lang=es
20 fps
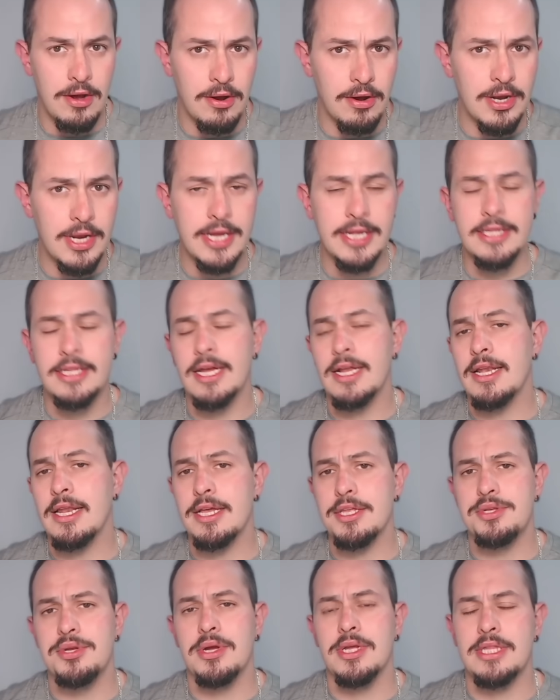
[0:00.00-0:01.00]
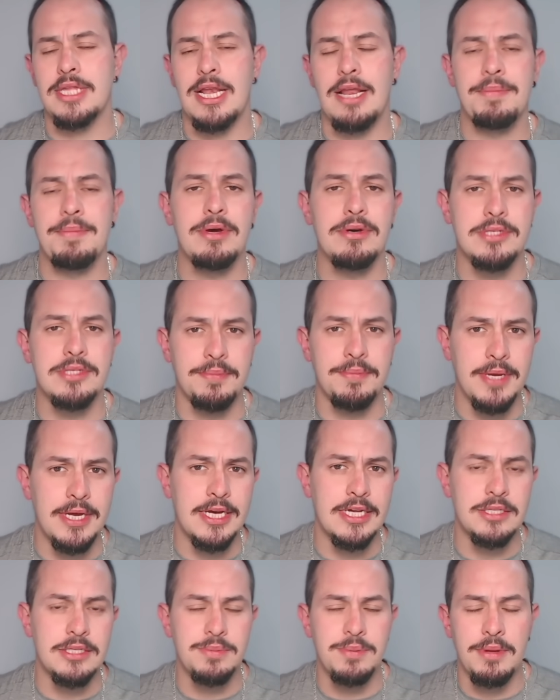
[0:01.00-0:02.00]
Hola, ¿qué tal Nacho? ¿Qué tal amigos y
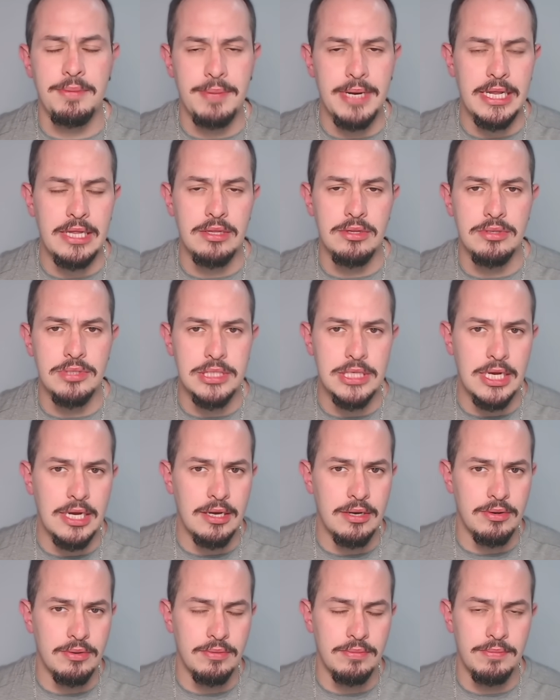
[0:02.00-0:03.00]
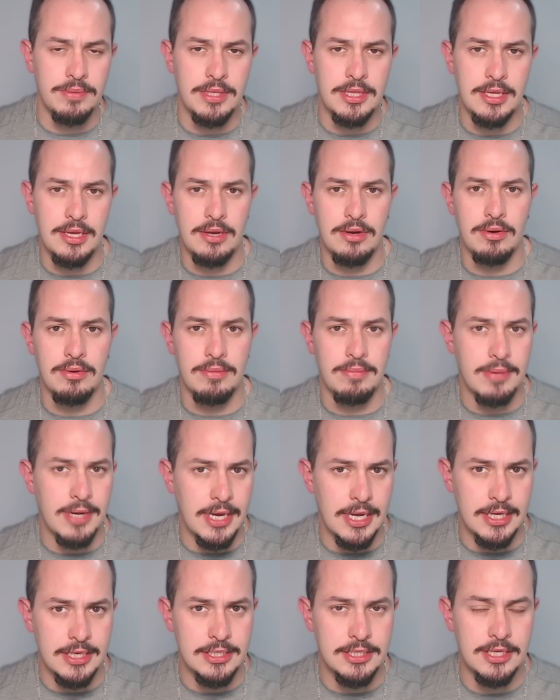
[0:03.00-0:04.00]
amigas? Bienvenidos a un video
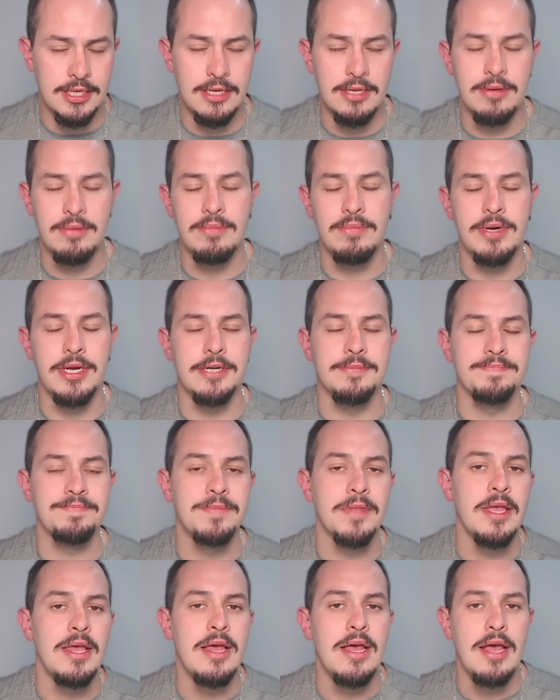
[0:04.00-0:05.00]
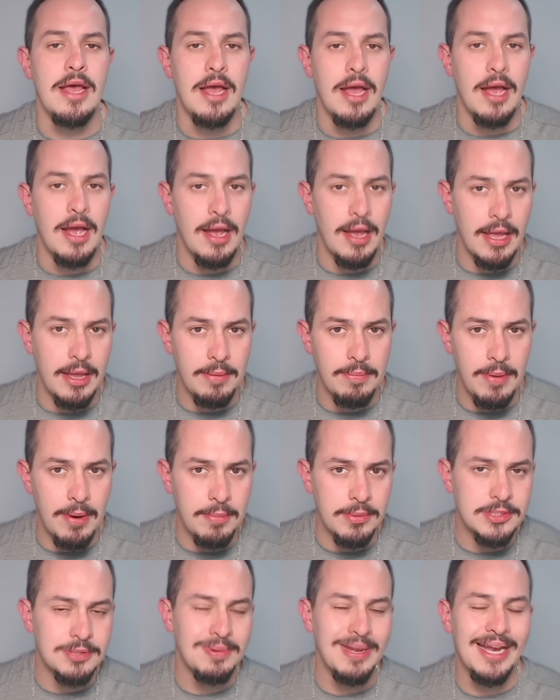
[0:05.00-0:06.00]
más. Bueno, eh,
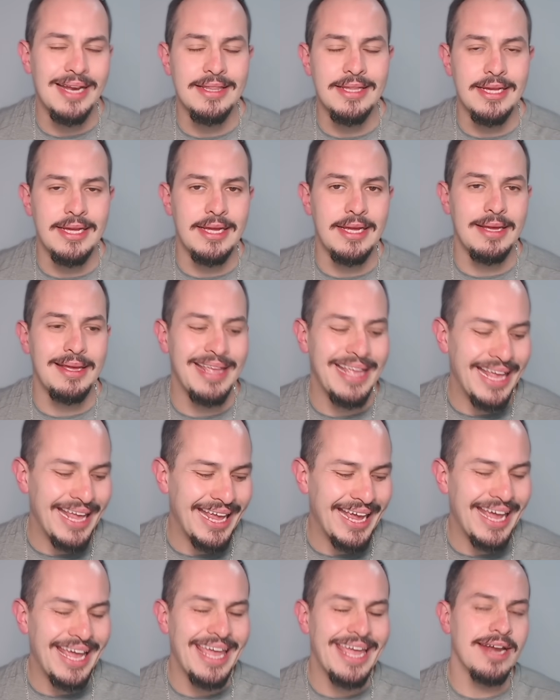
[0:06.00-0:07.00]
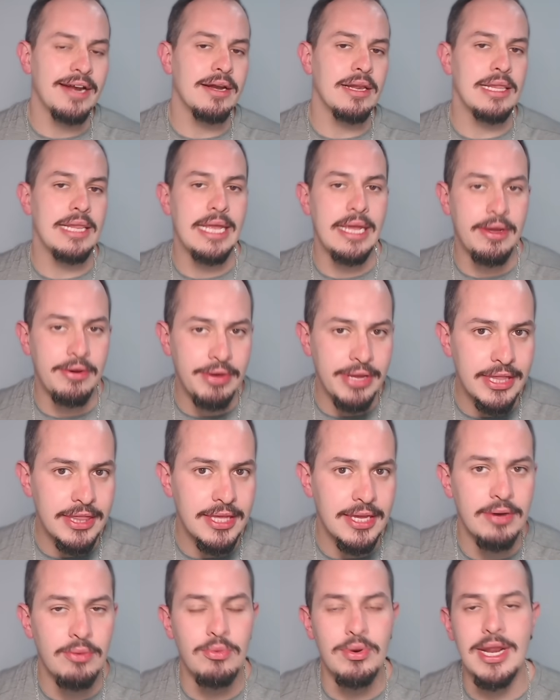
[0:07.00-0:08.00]
vamos a hablar de eh, Air Liquid,
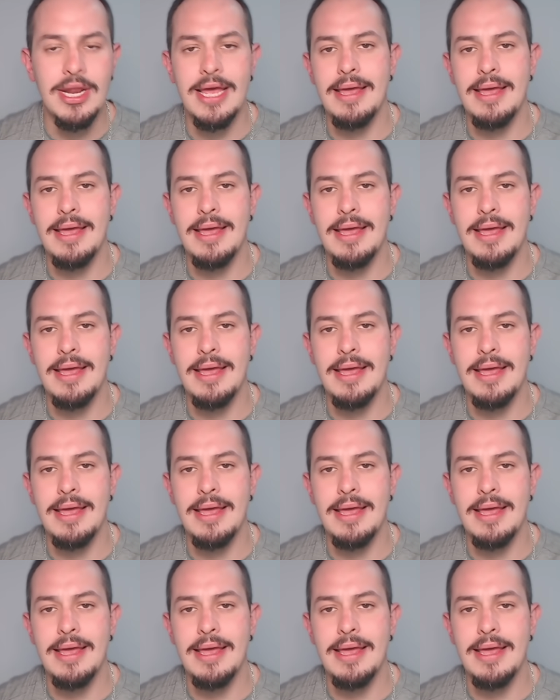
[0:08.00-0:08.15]
una